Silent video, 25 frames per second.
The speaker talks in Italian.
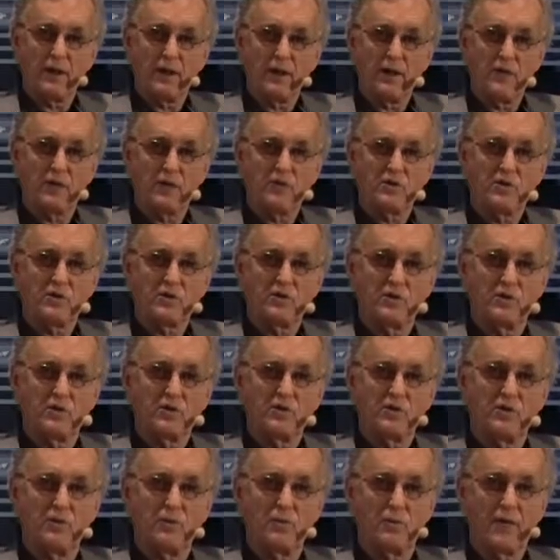la nostra
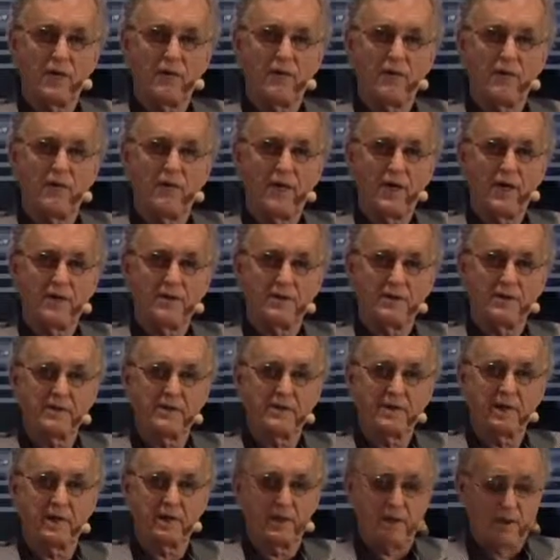
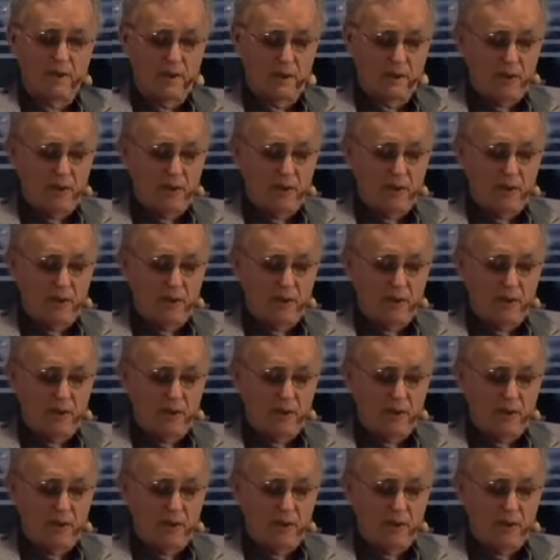sopravvivenza